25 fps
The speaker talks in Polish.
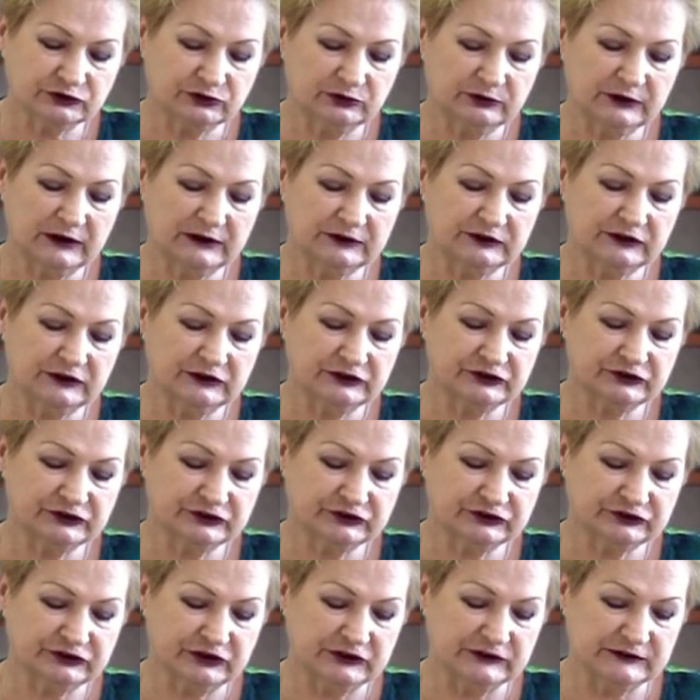która
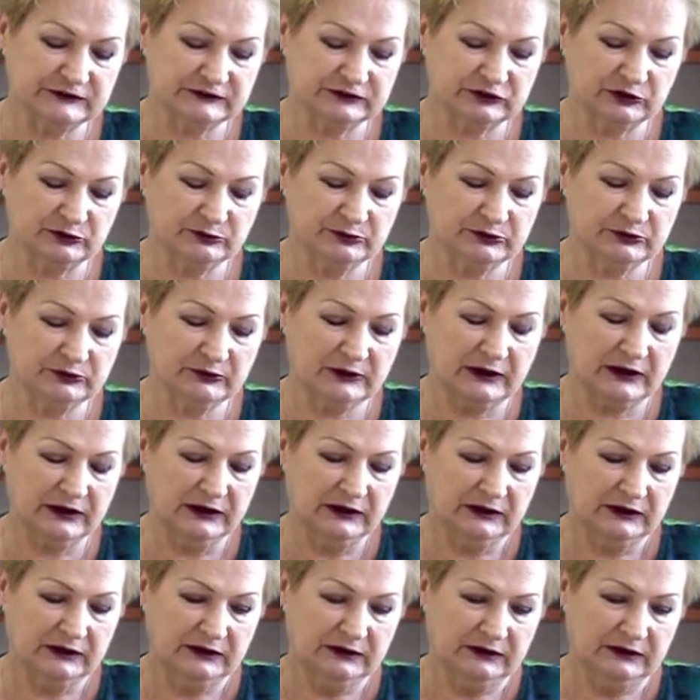też często była